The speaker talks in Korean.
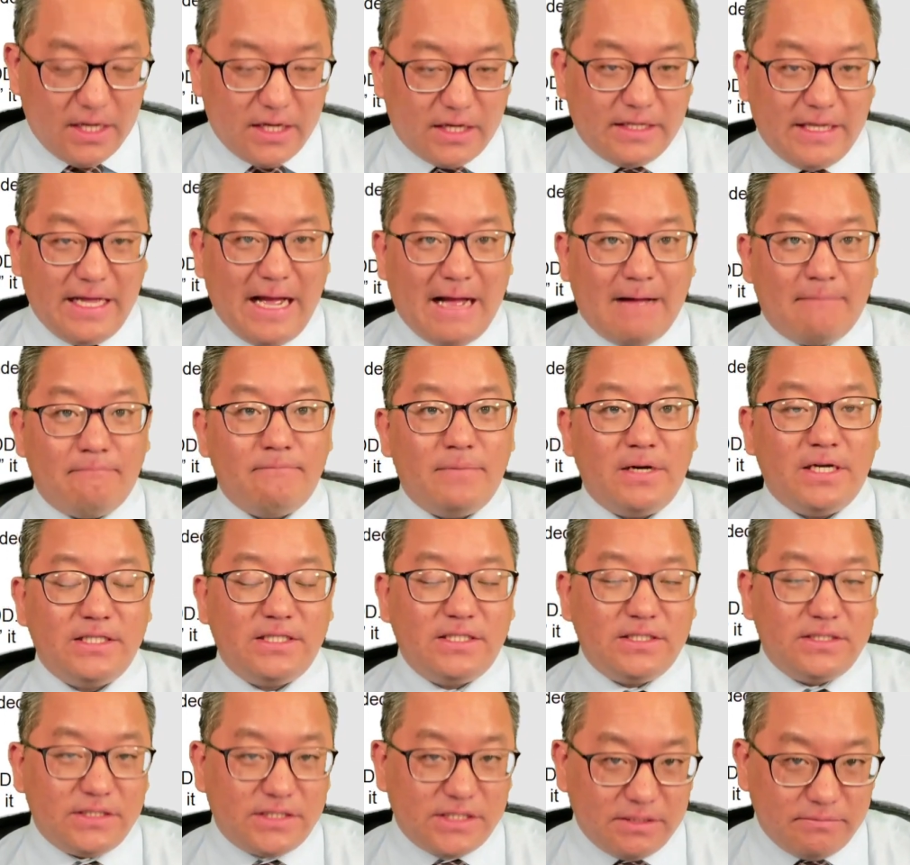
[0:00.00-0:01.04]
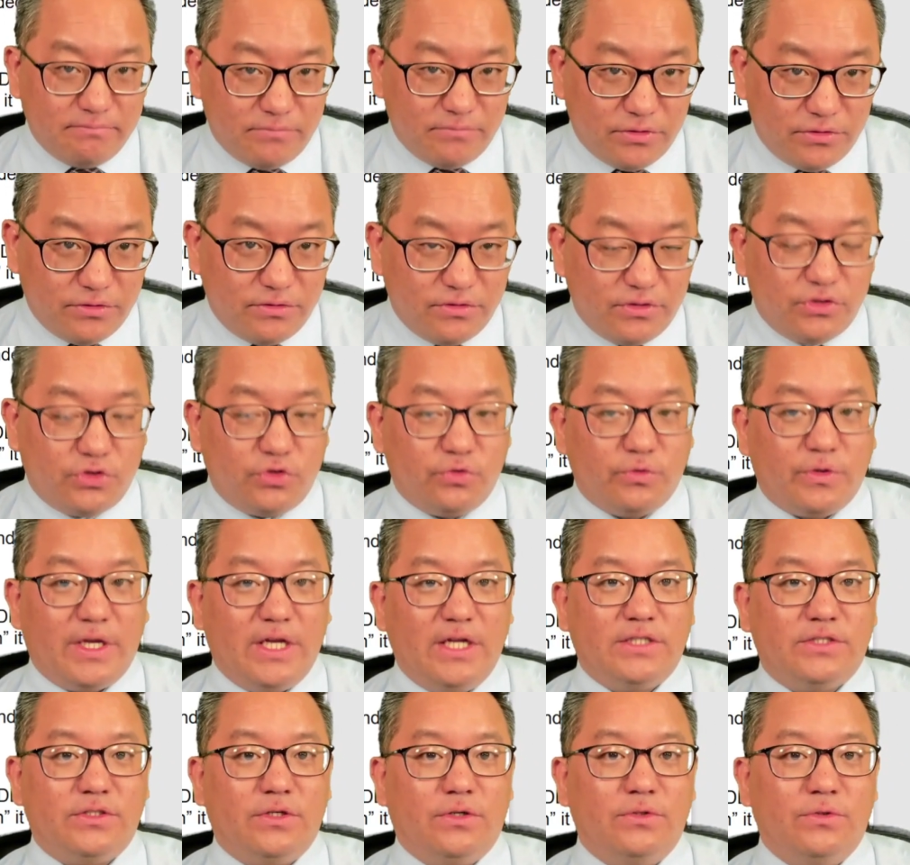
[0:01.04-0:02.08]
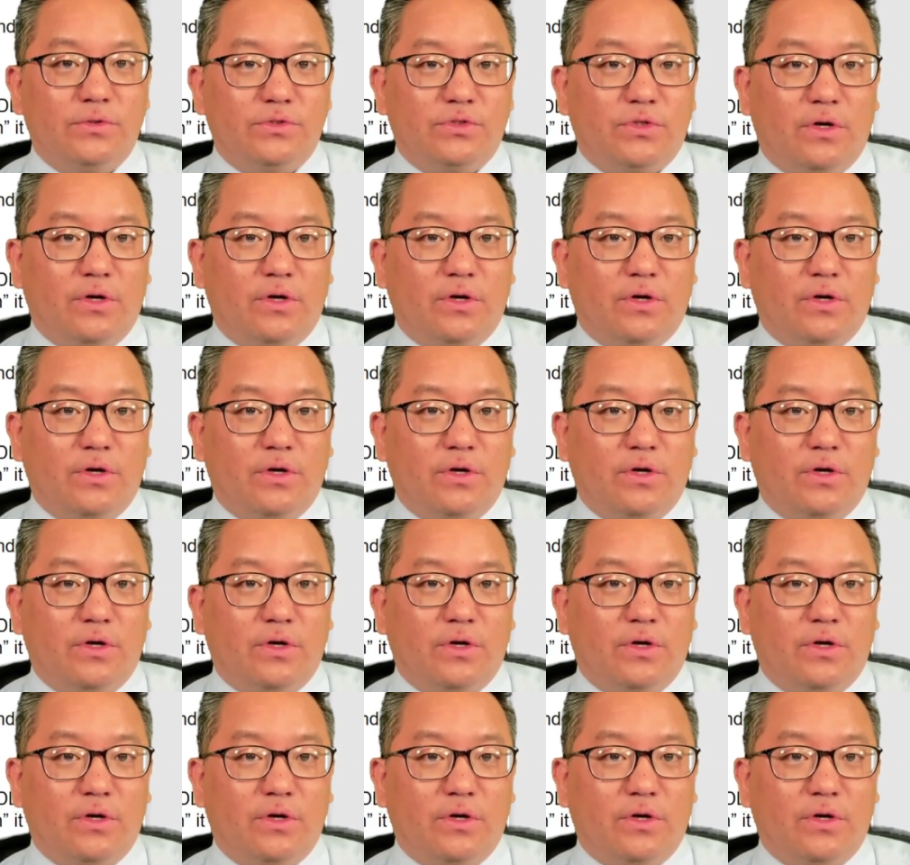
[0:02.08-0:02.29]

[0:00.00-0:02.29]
근데 안 받으신 분들 중에서도